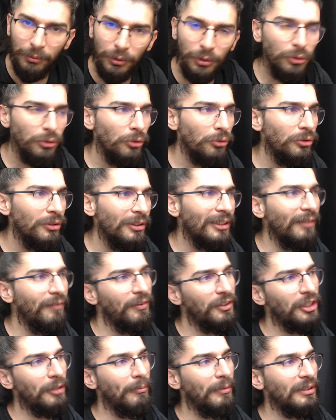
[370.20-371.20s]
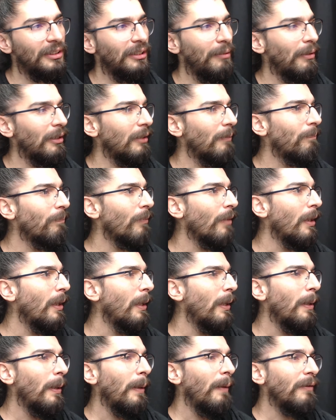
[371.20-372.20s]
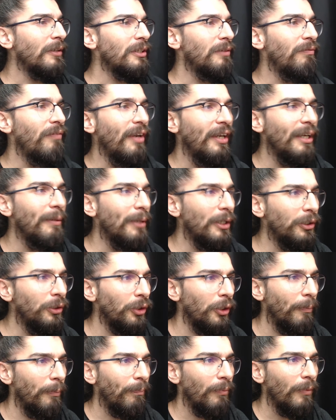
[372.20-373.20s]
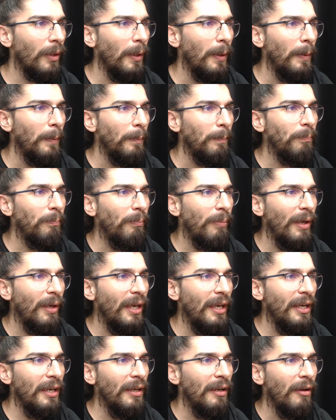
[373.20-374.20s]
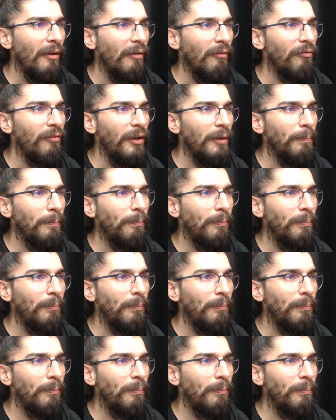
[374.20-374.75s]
bunun sonucu sıfır çıkması. Demek. Şimdi V'ye bakıyorum. P ve